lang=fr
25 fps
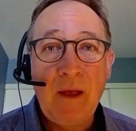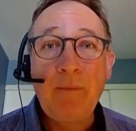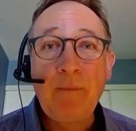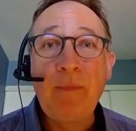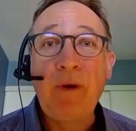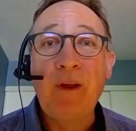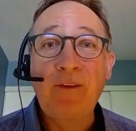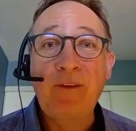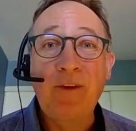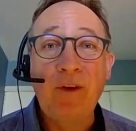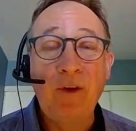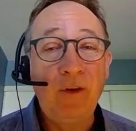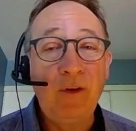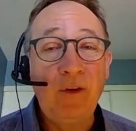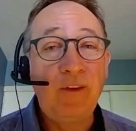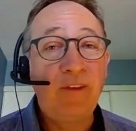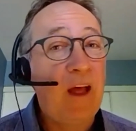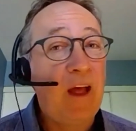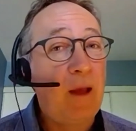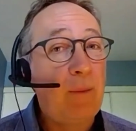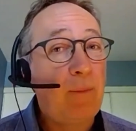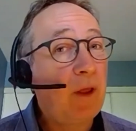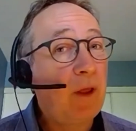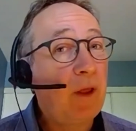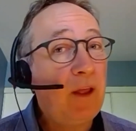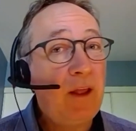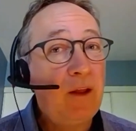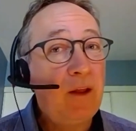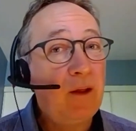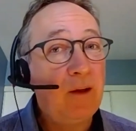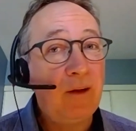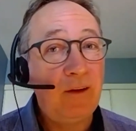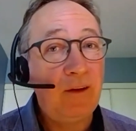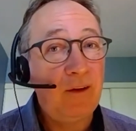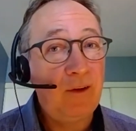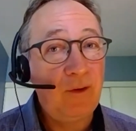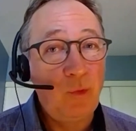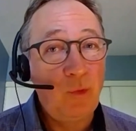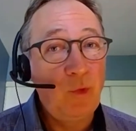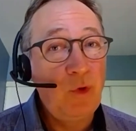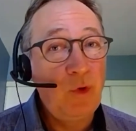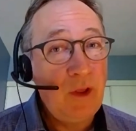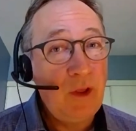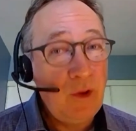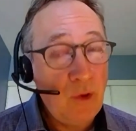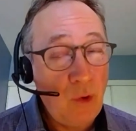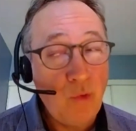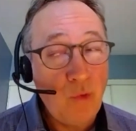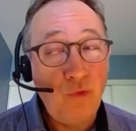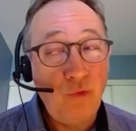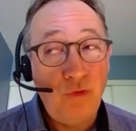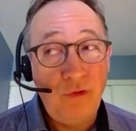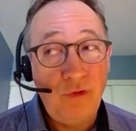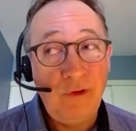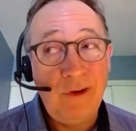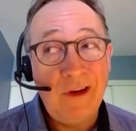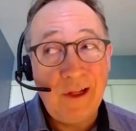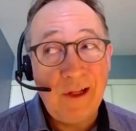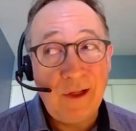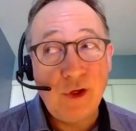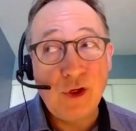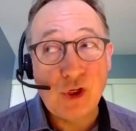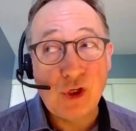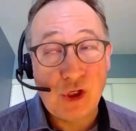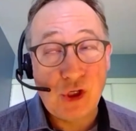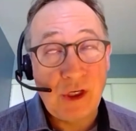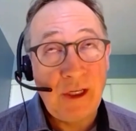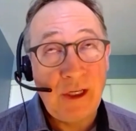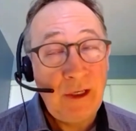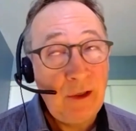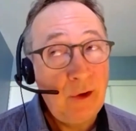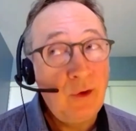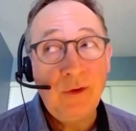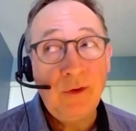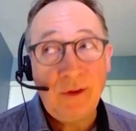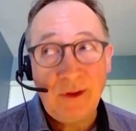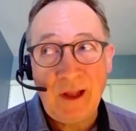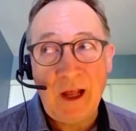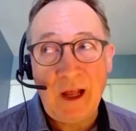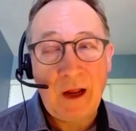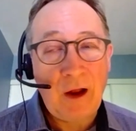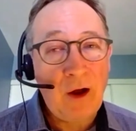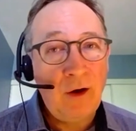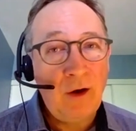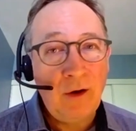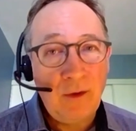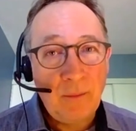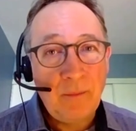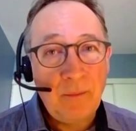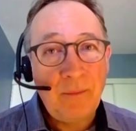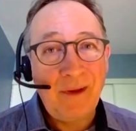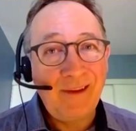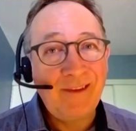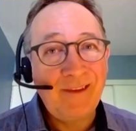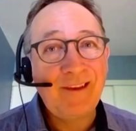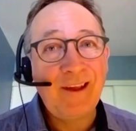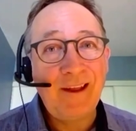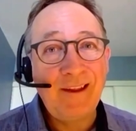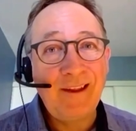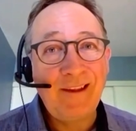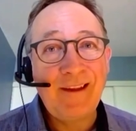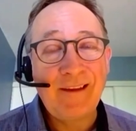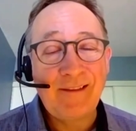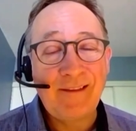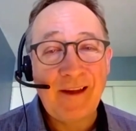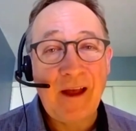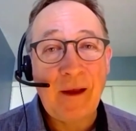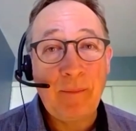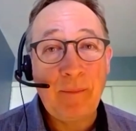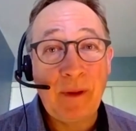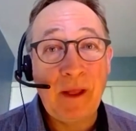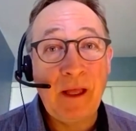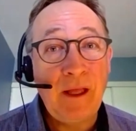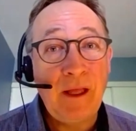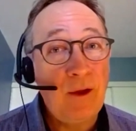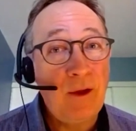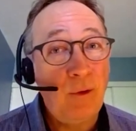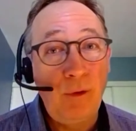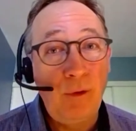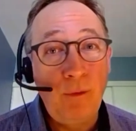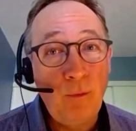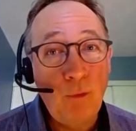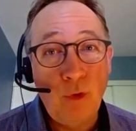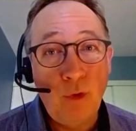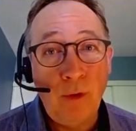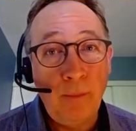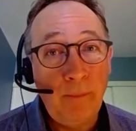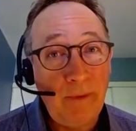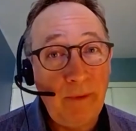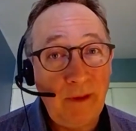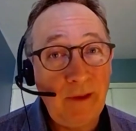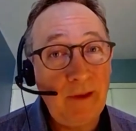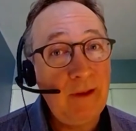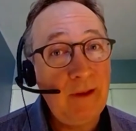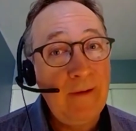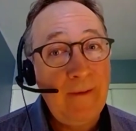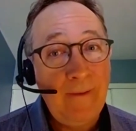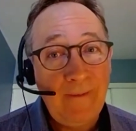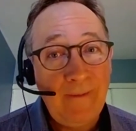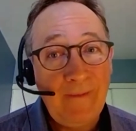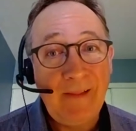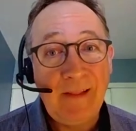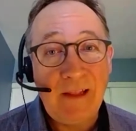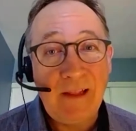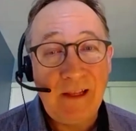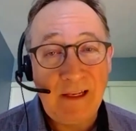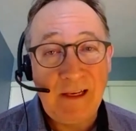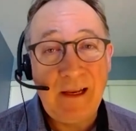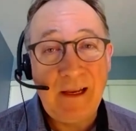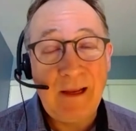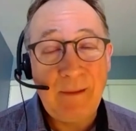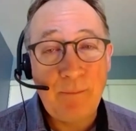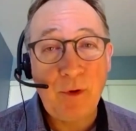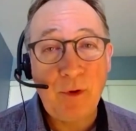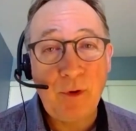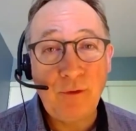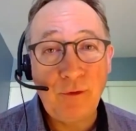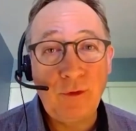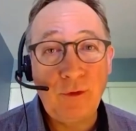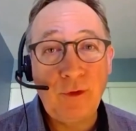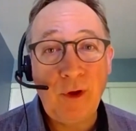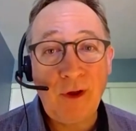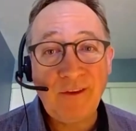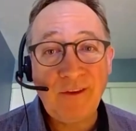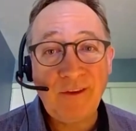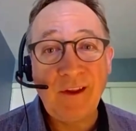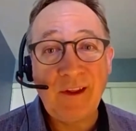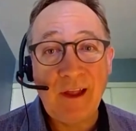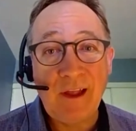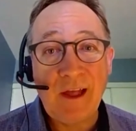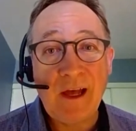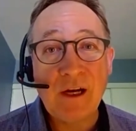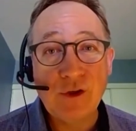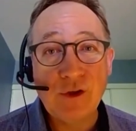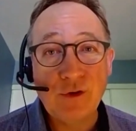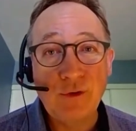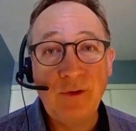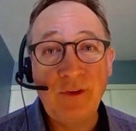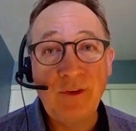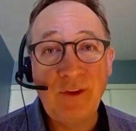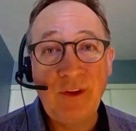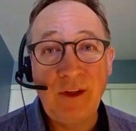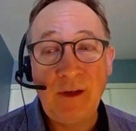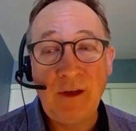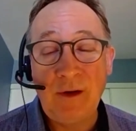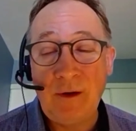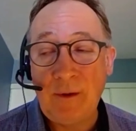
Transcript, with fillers: Parce que ça a pris, euh, oui, il y a eu du lait de jeté, d'accord, mais ça a, ça a pris un mois, puis les, producteurs s'étaient ajustés.